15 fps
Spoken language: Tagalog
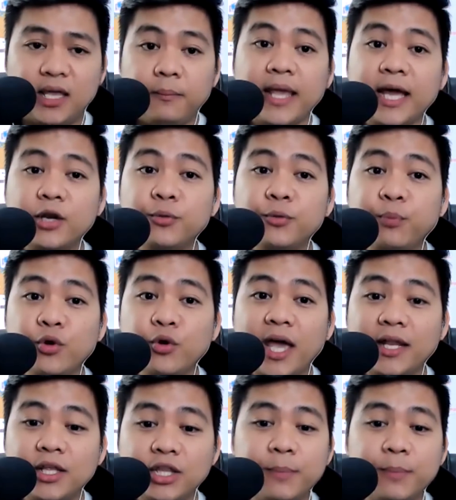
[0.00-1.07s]
May ganun po yan.
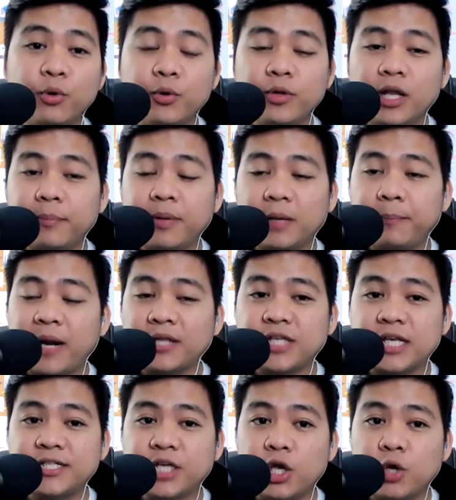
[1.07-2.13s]
Hindi po yung
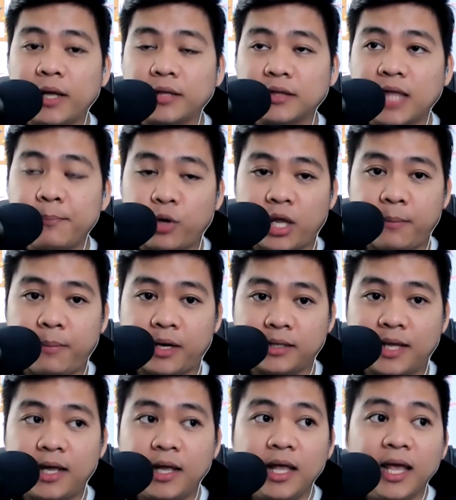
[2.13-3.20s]
nag-franchise kayo one time forever
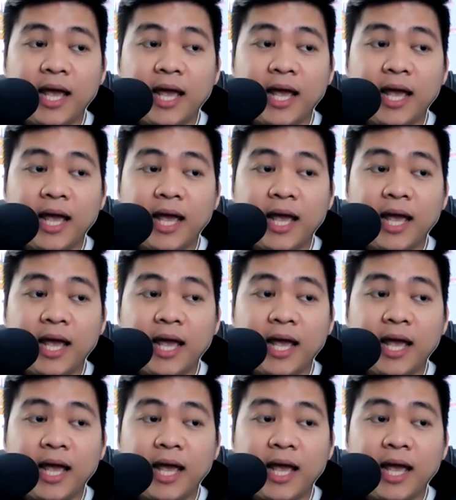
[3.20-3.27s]
na.